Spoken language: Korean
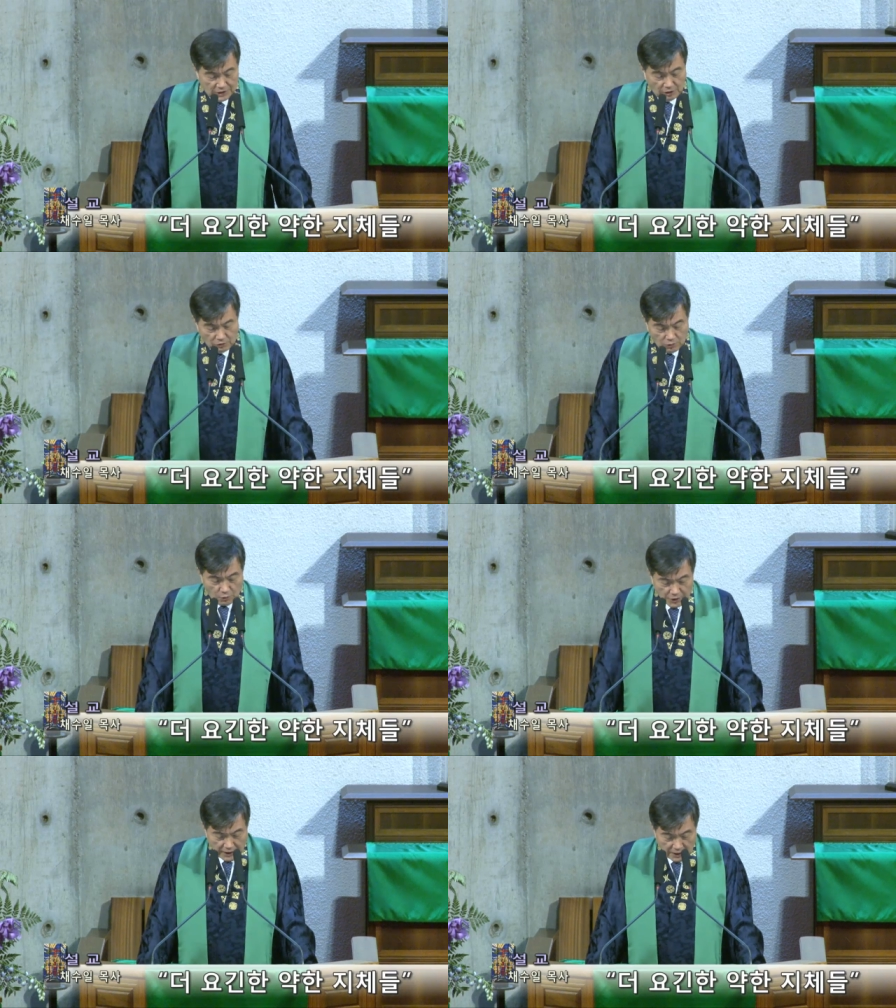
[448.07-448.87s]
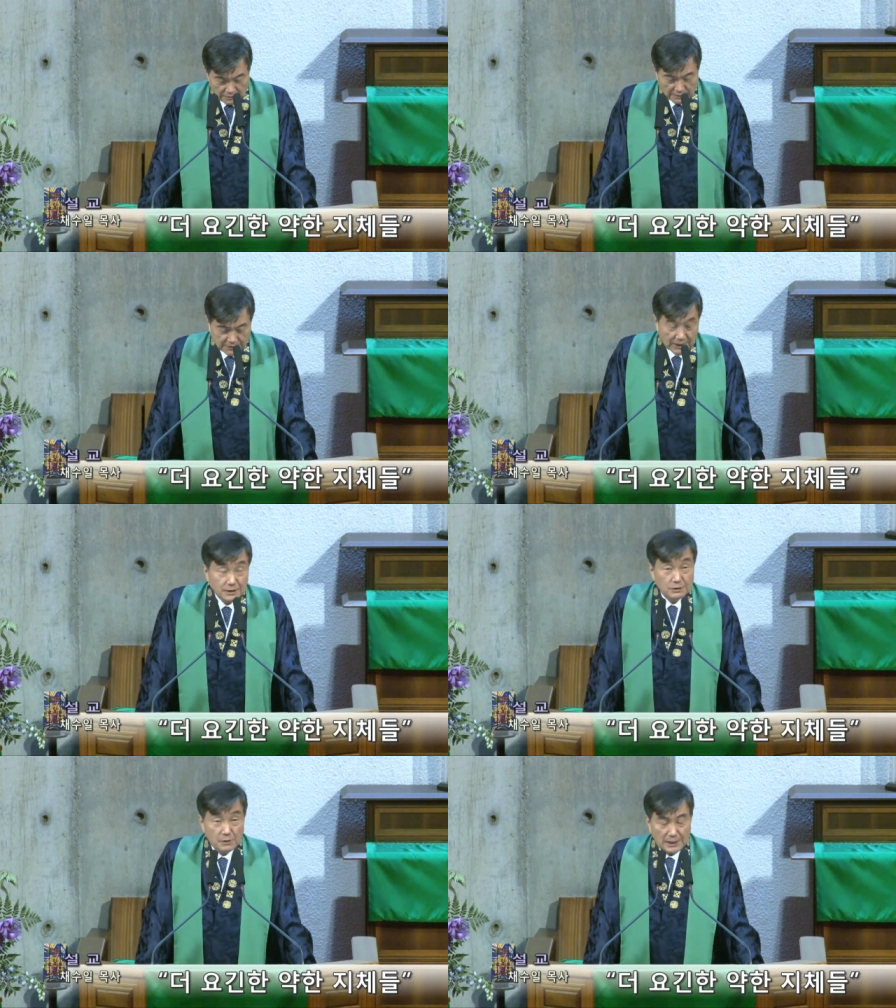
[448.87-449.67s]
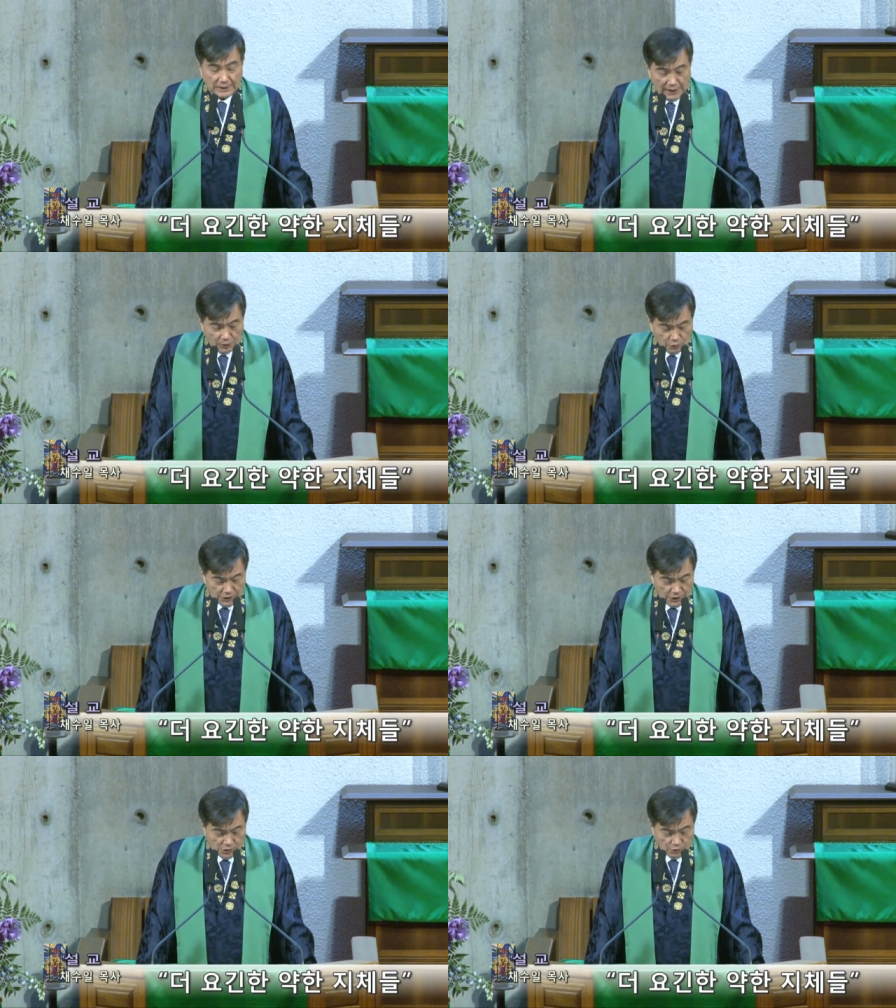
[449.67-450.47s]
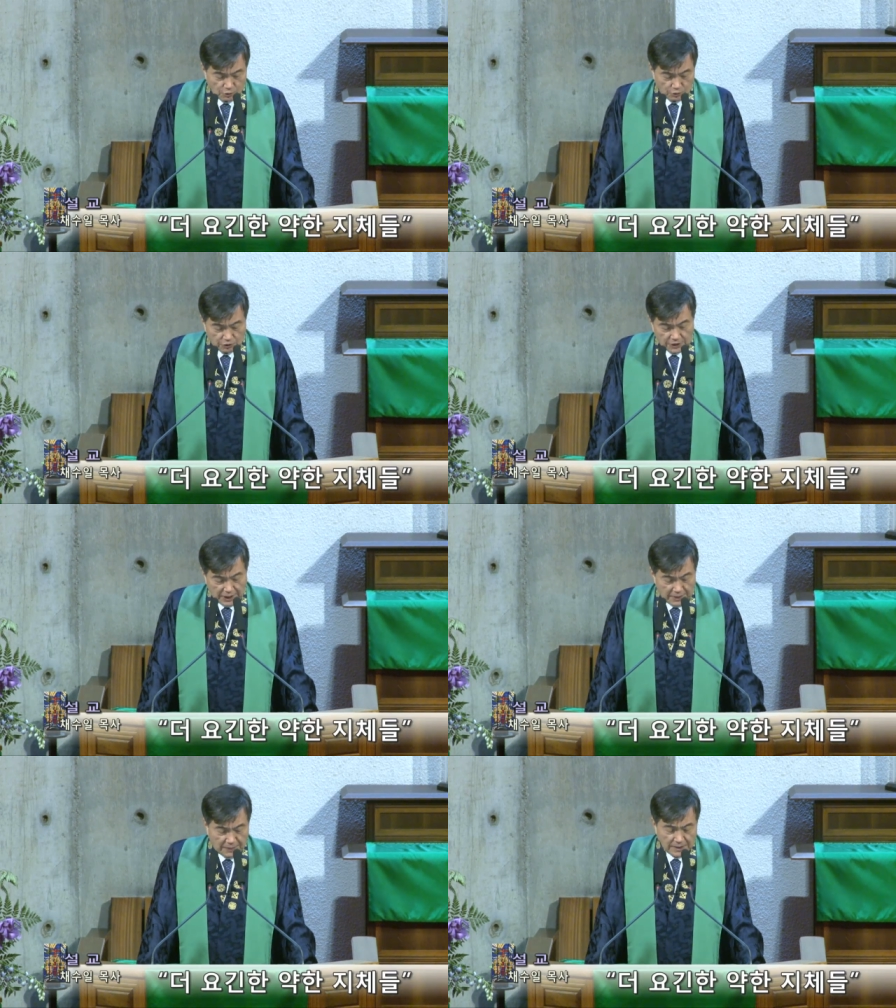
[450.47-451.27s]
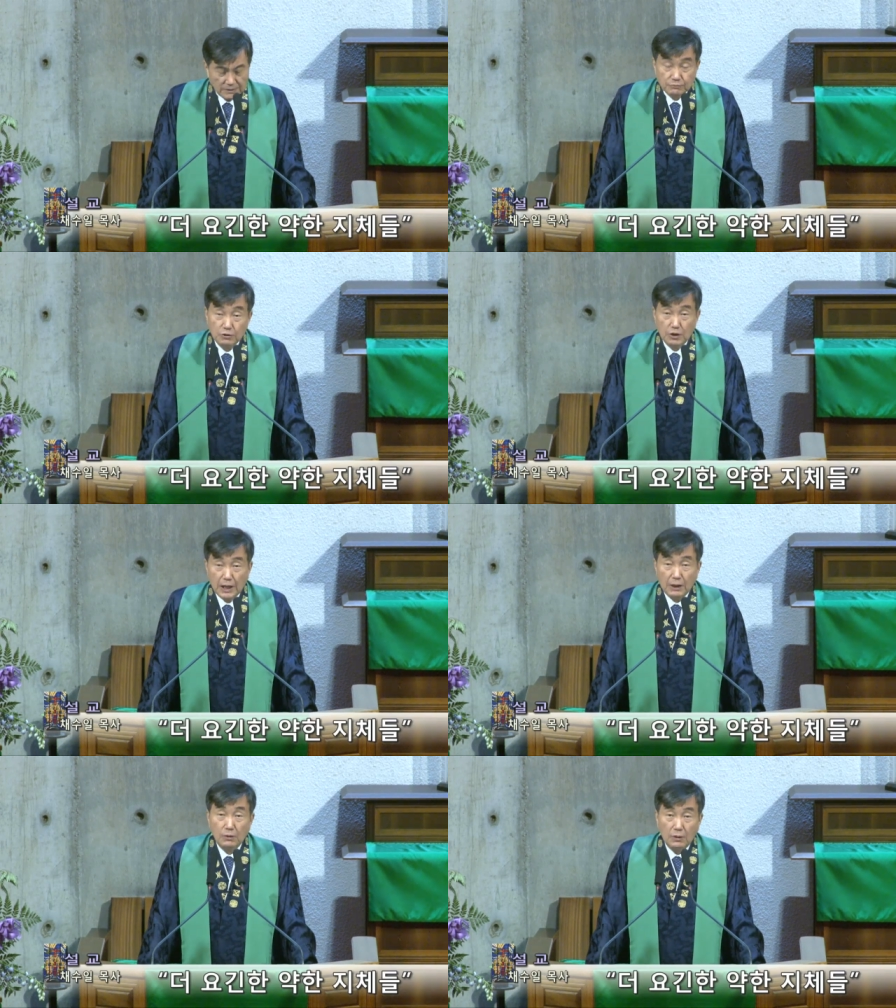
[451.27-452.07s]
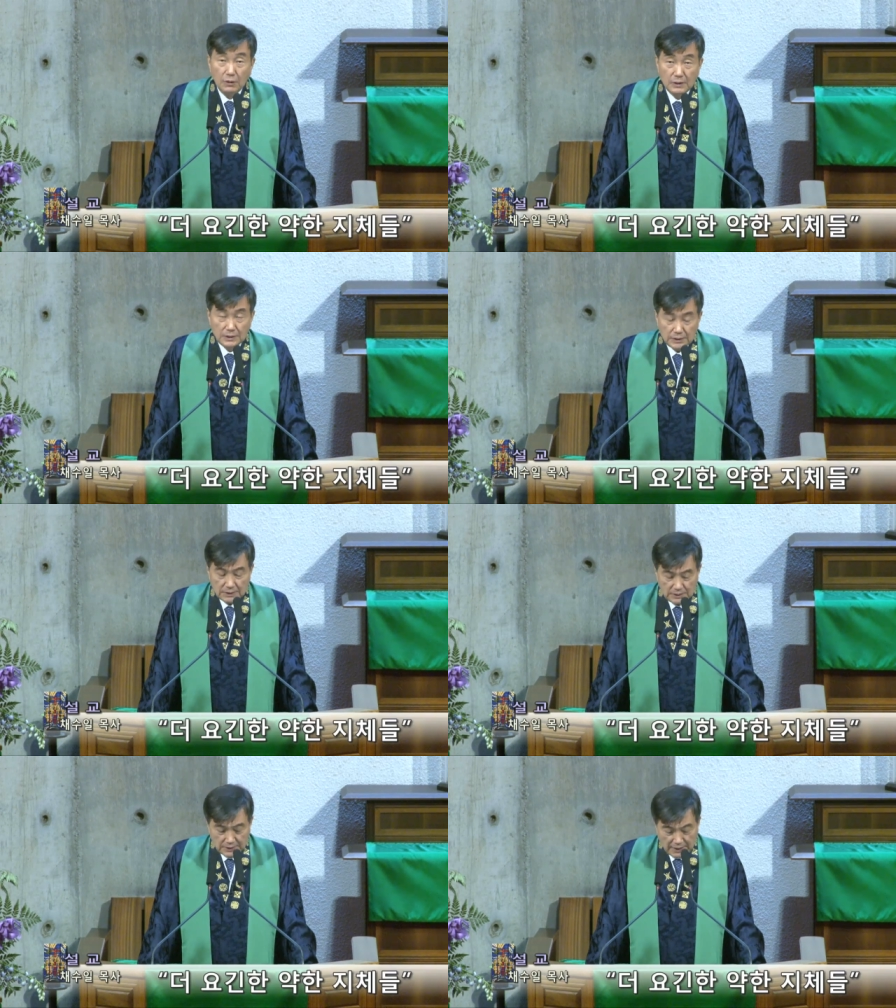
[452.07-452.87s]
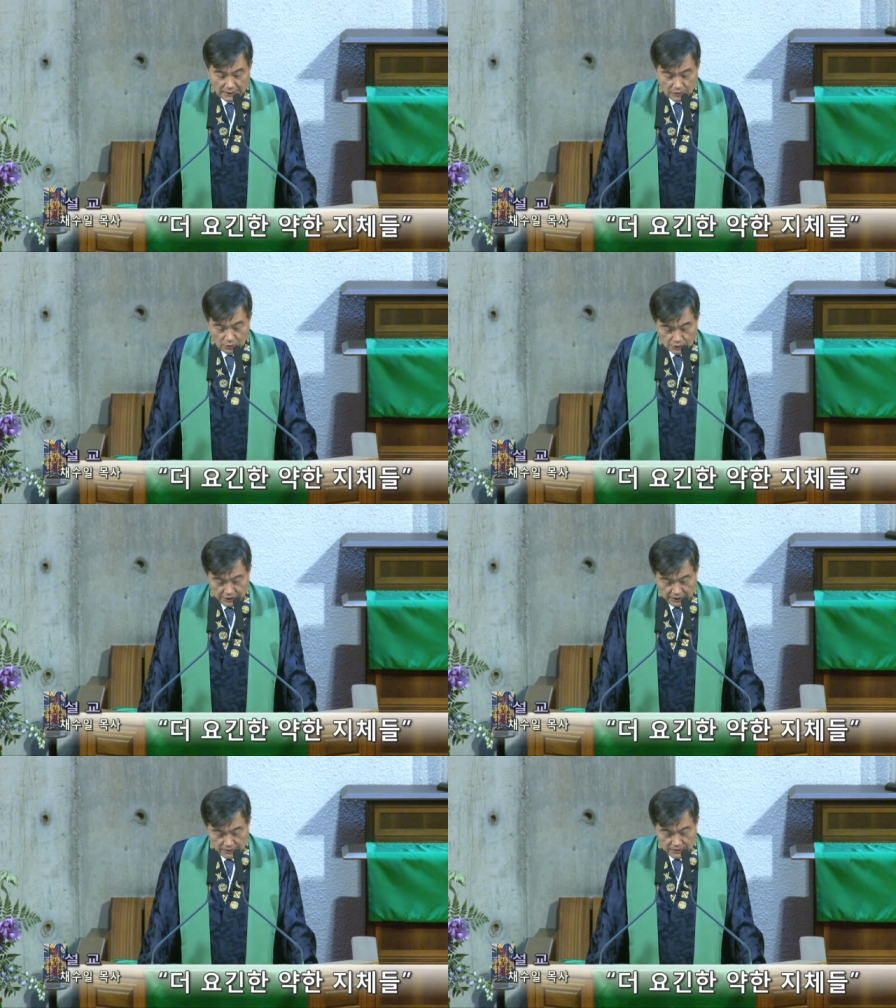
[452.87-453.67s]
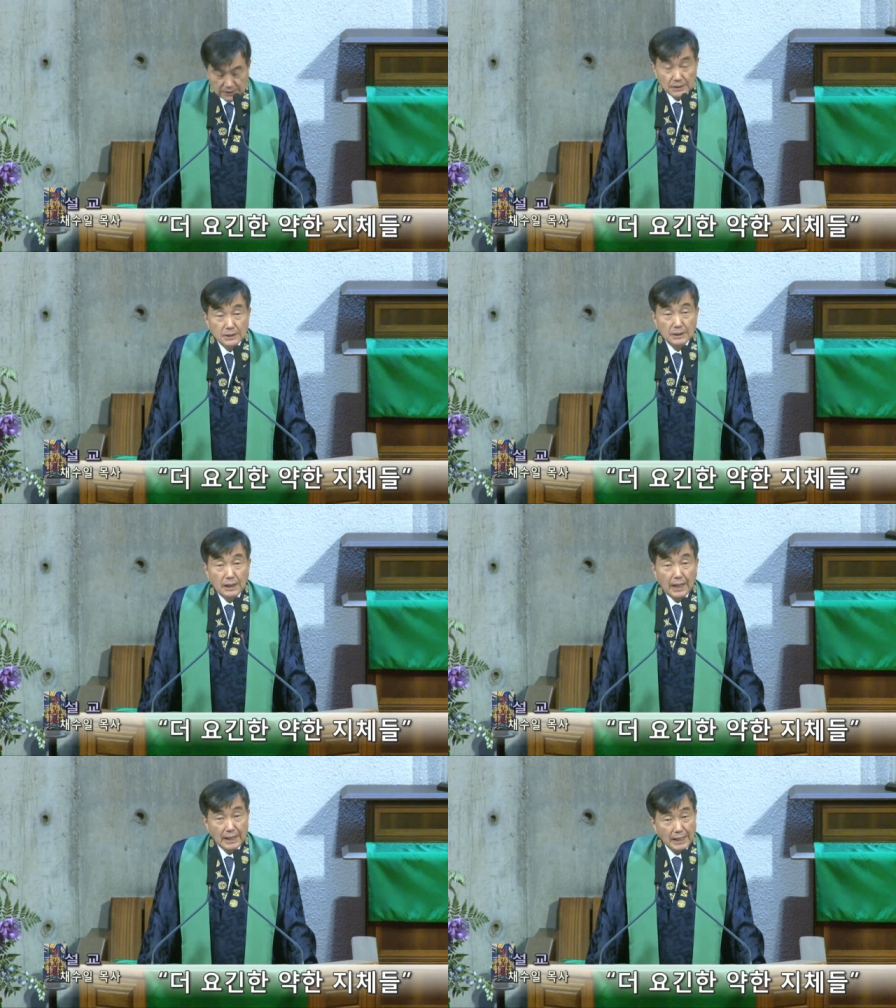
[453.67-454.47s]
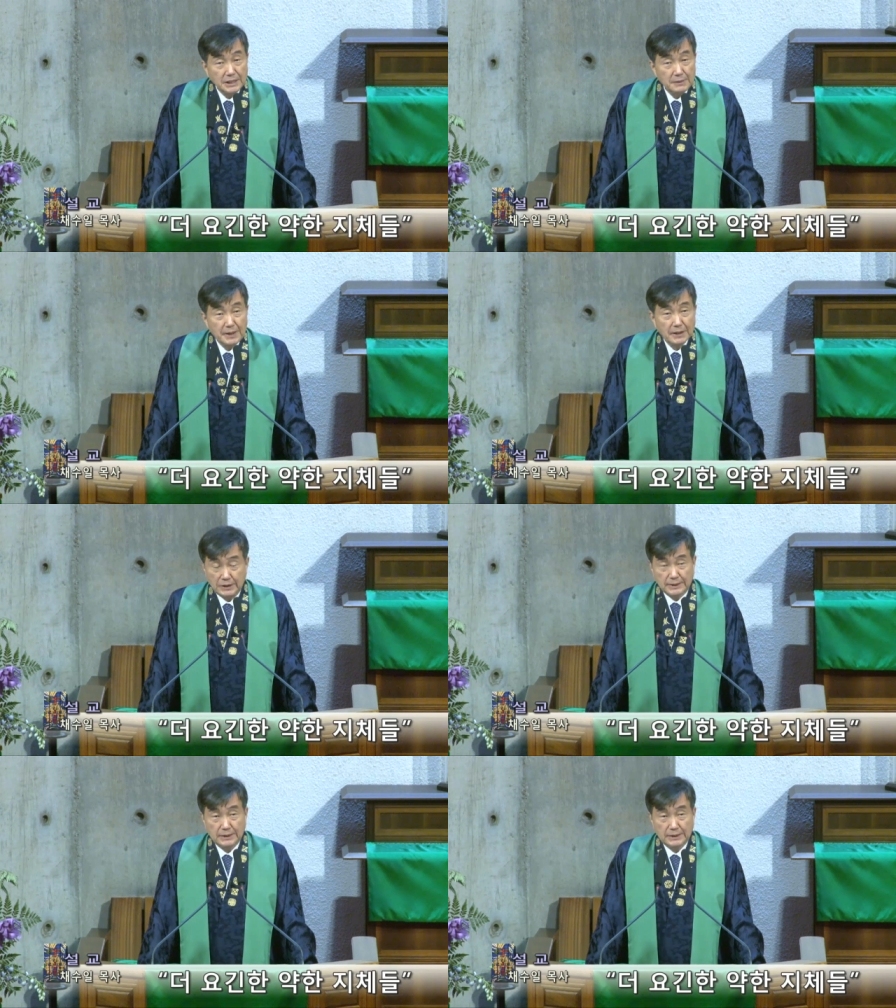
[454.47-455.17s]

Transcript: 결국 고리대금업자들과 대토지 소유주들의 배는 불러갔고 땅은 오직 하나님의 것